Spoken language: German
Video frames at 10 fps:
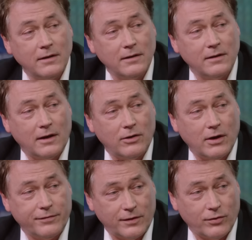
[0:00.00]
äh, auch
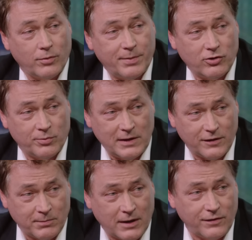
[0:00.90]
auf das europäische
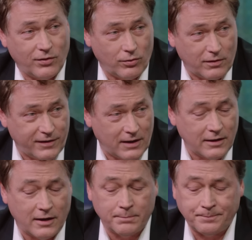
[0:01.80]
Mindestmaß zurückgefahren
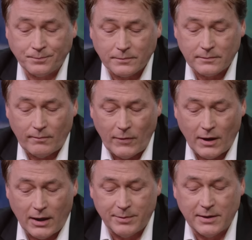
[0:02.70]
haben.
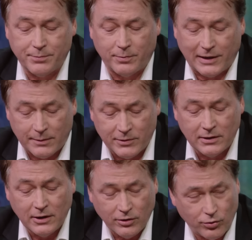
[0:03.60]
Aber die Probleme
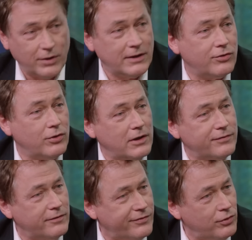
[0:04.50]
mhm. rühren natürlich
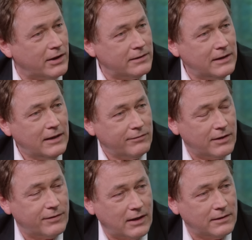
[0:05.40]
von früher.
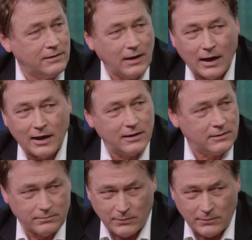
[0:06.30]
Wir waren alle,